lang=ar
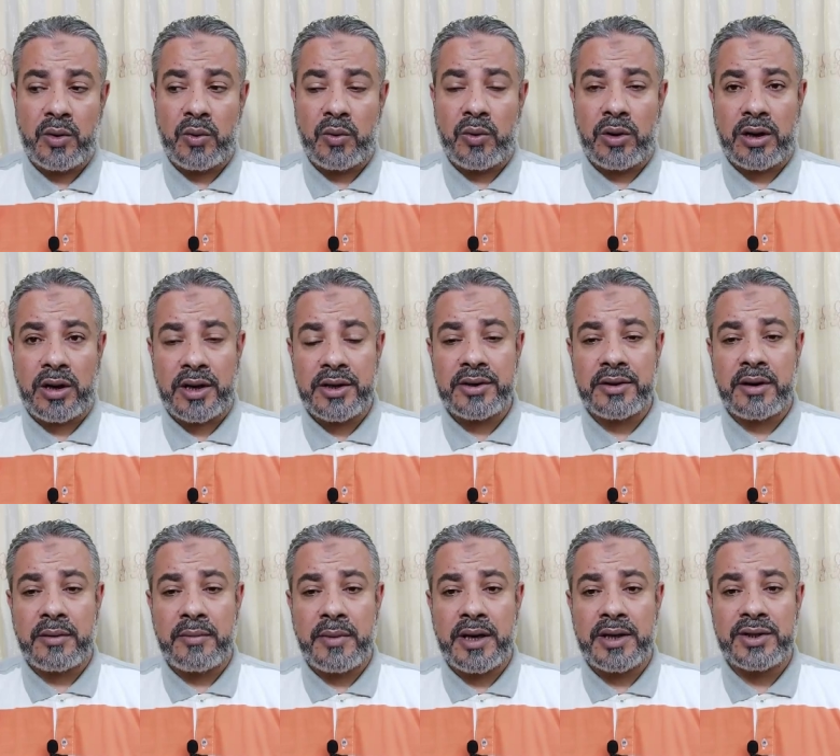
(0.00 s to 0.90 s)

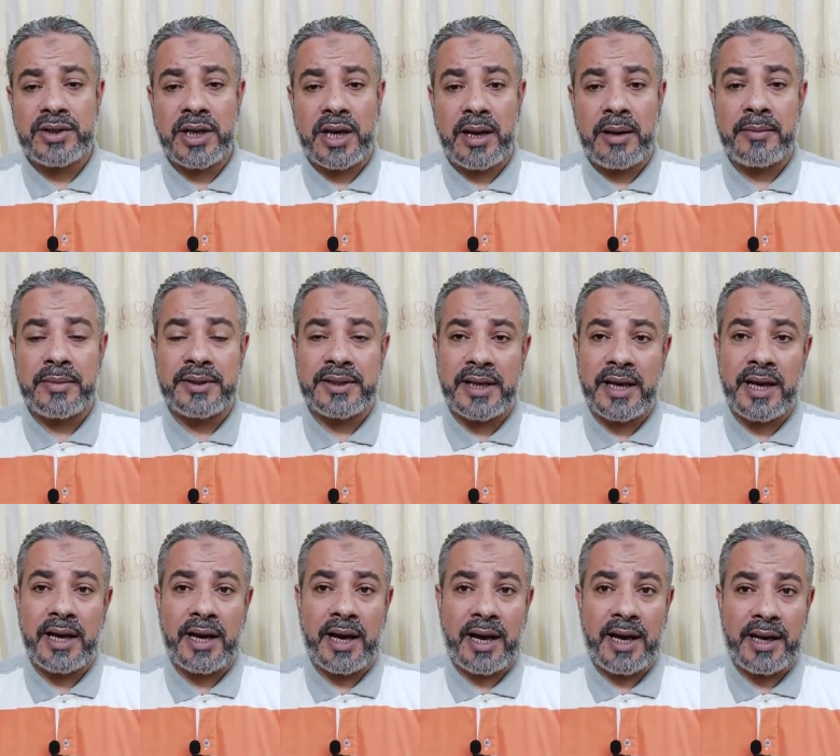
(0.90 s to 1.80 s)
وخير ما
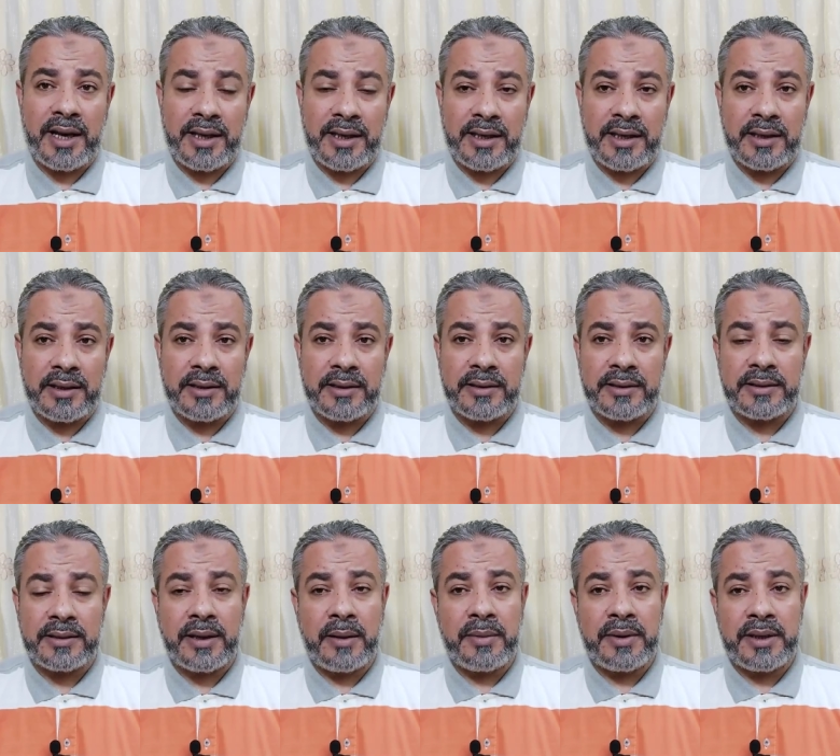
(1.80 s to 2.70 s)
جلبتها عليه
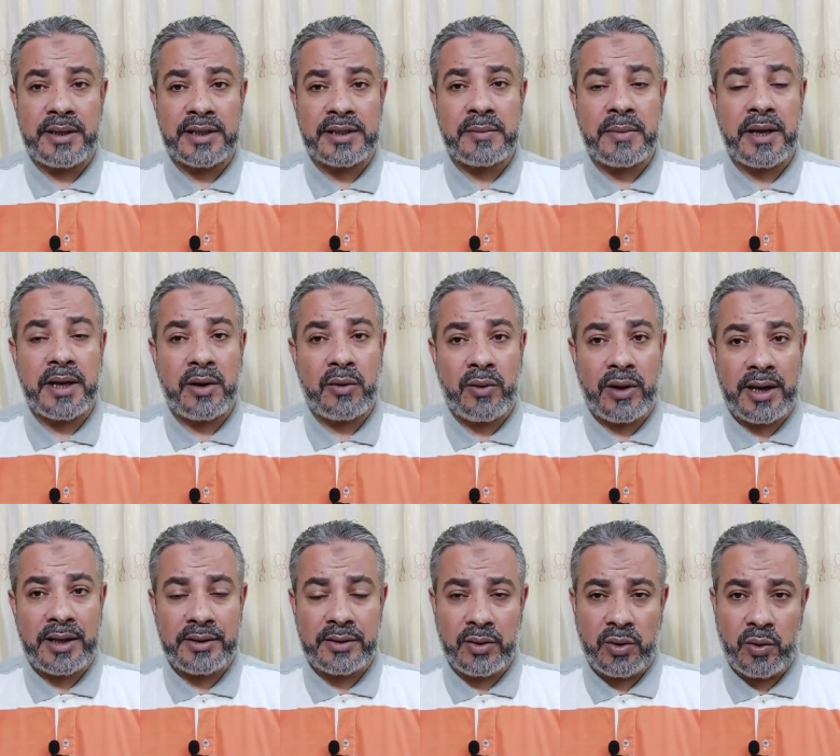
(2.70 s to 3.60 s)
ده بالنسبة
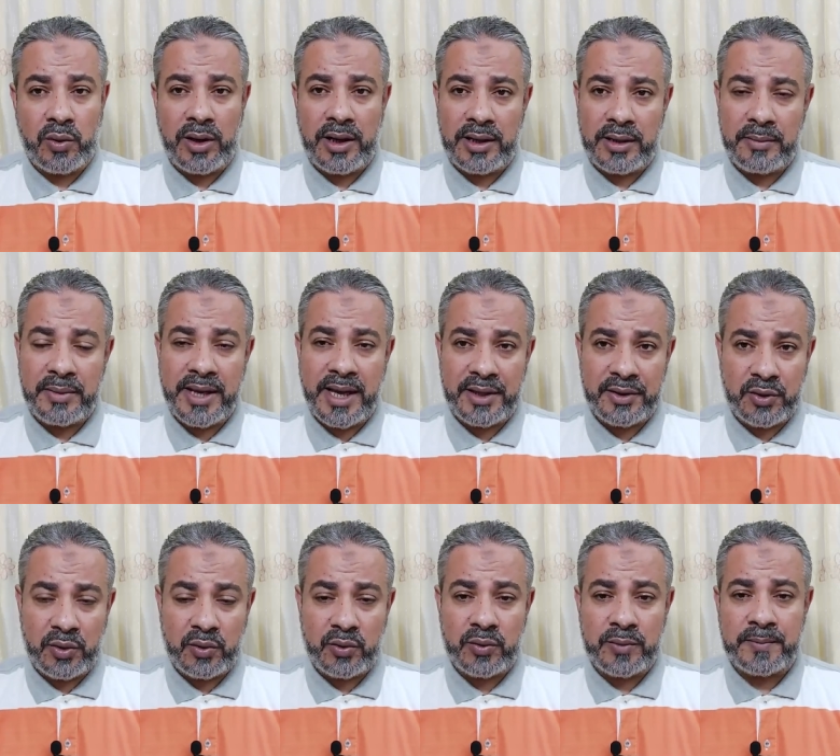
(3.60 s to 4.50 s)
للولد هو اللي
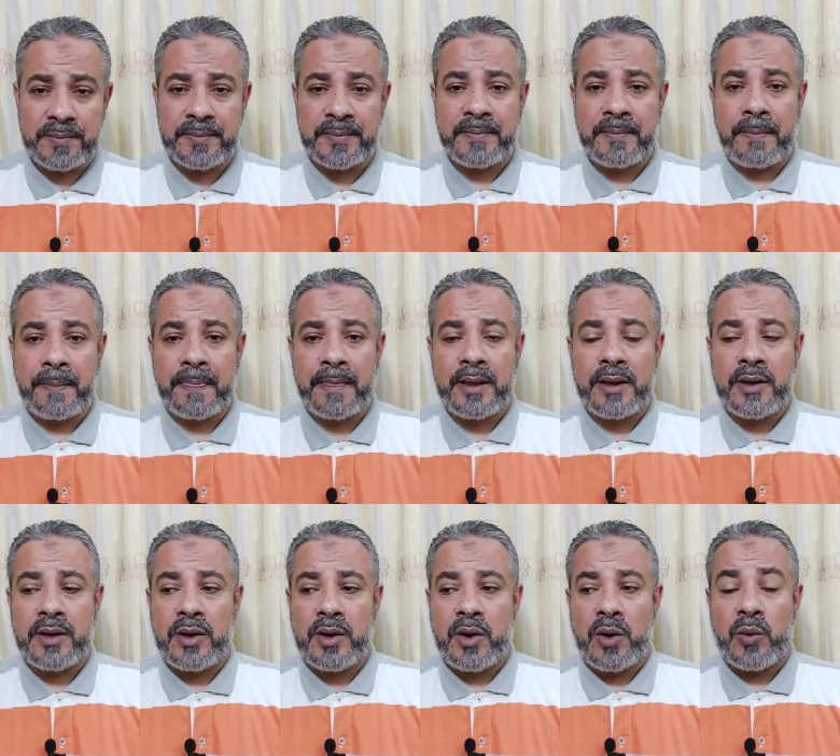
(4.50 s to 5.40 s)
بيدعو
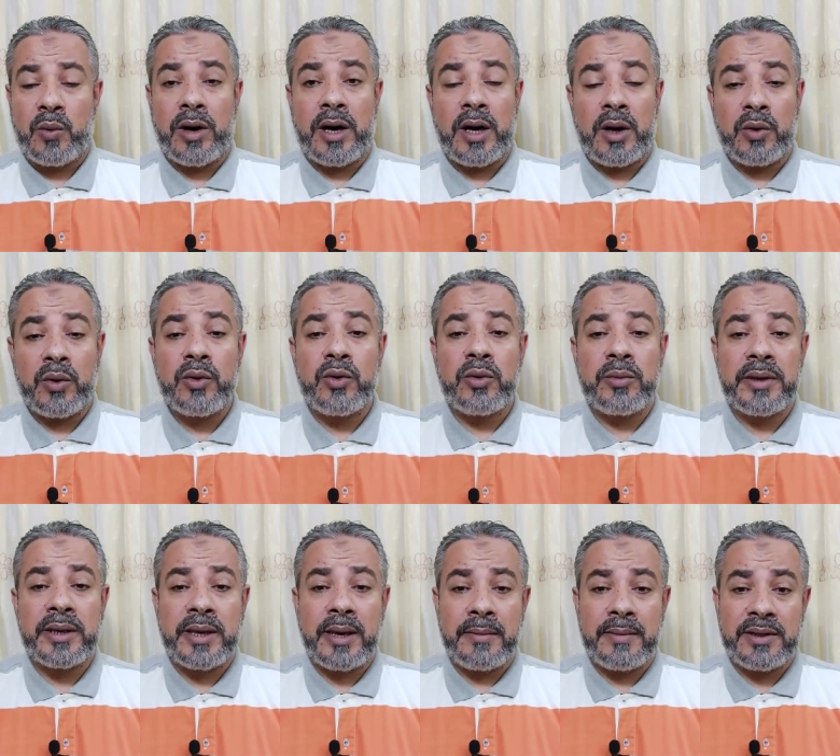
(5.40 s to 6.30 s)
وأعوذ
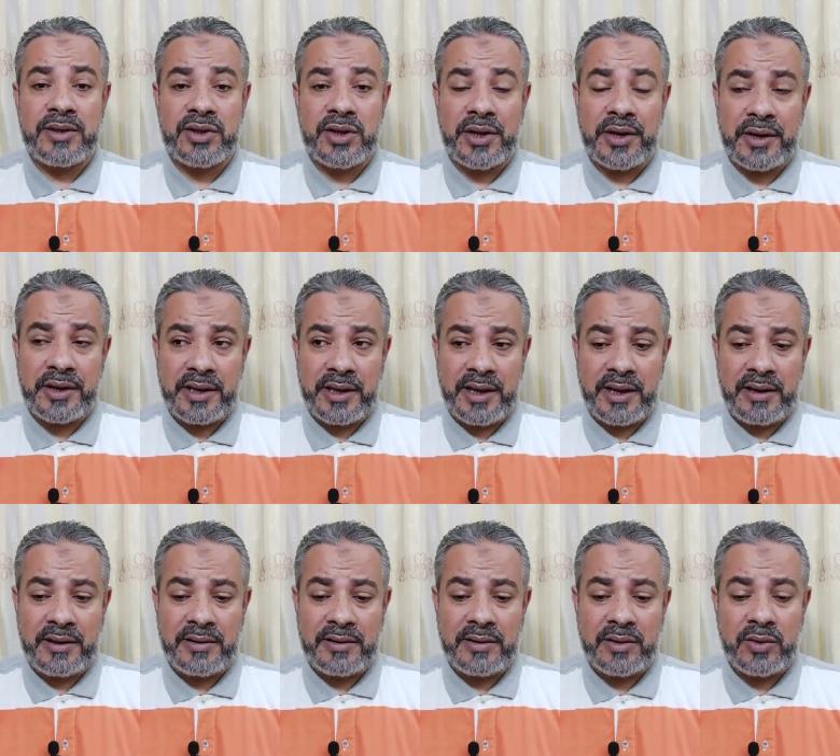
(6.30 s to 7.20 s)
بك من
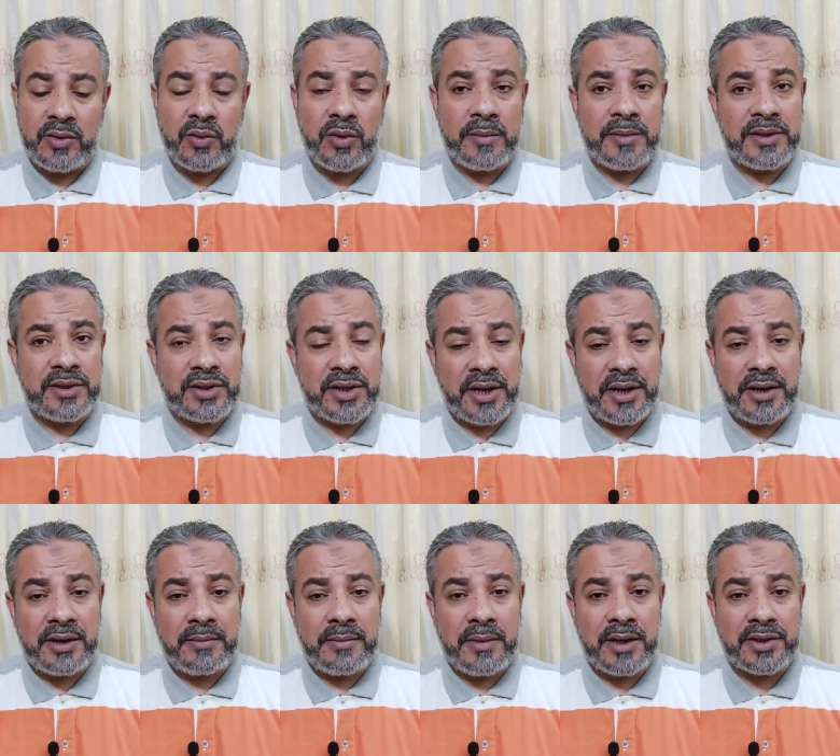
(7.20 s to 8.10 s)
شرها ومن
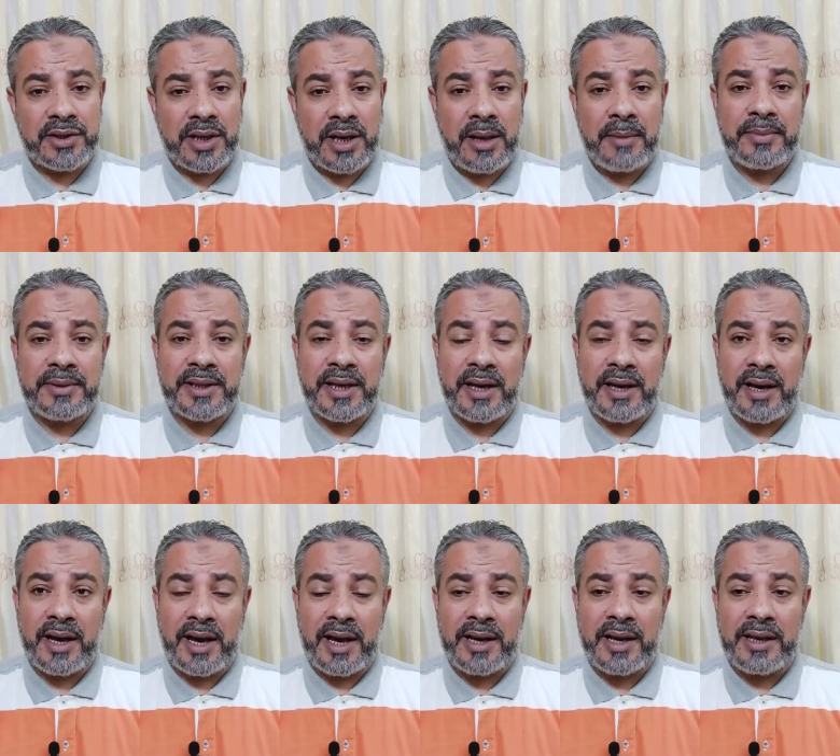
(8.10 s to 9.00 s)
شر ما
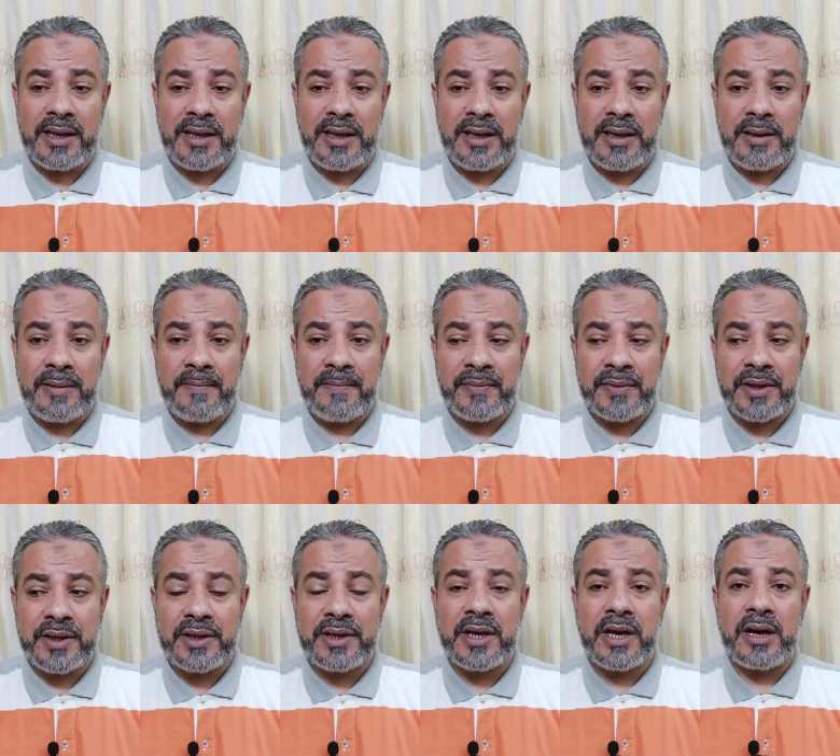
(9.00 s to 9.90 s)
جلبتها عليه
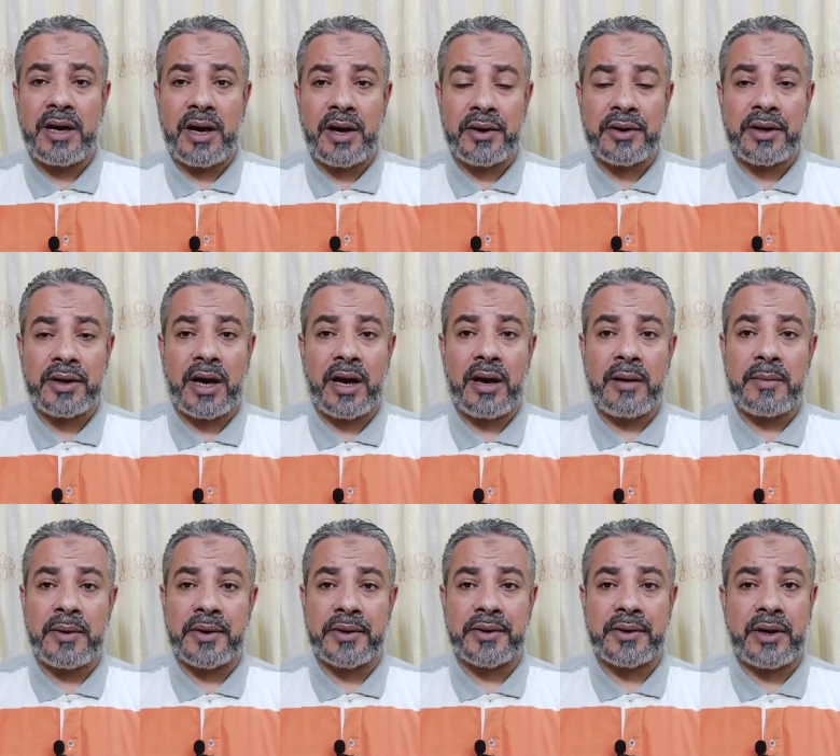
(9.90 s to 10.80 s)
يا
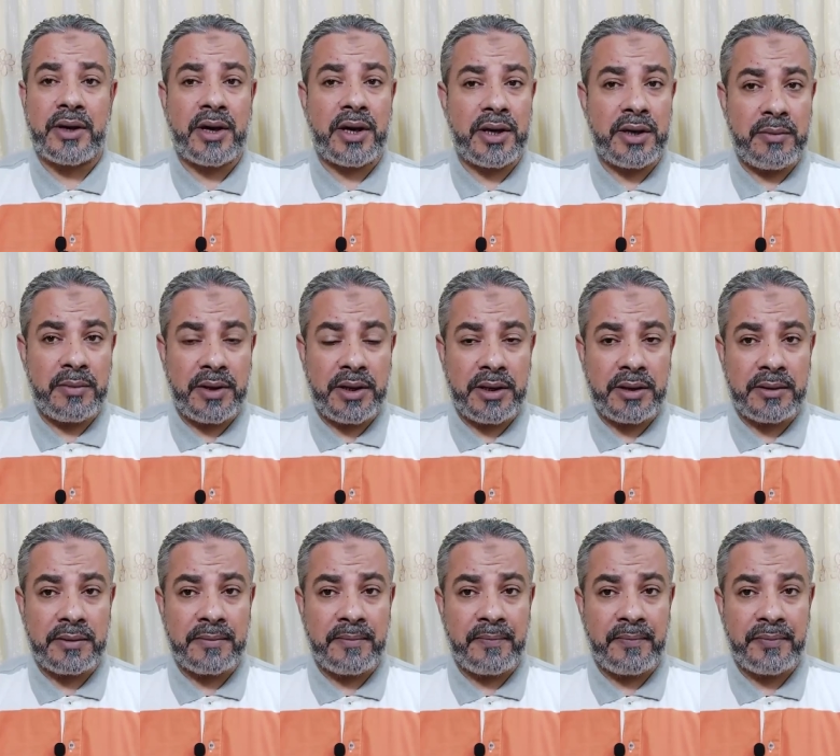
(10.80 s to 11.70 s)
أرحم
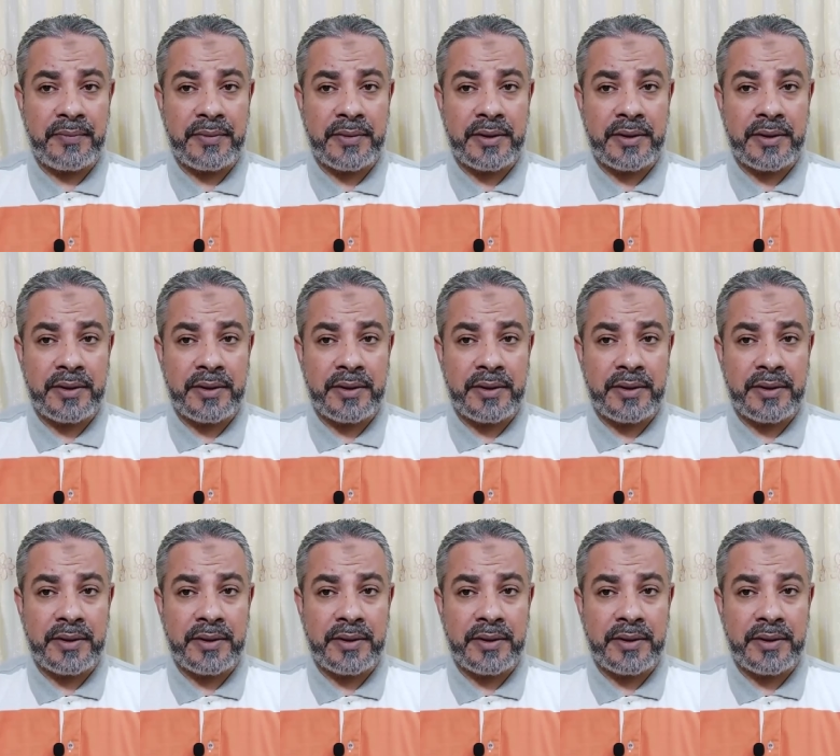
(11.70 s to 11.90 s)
الراحمين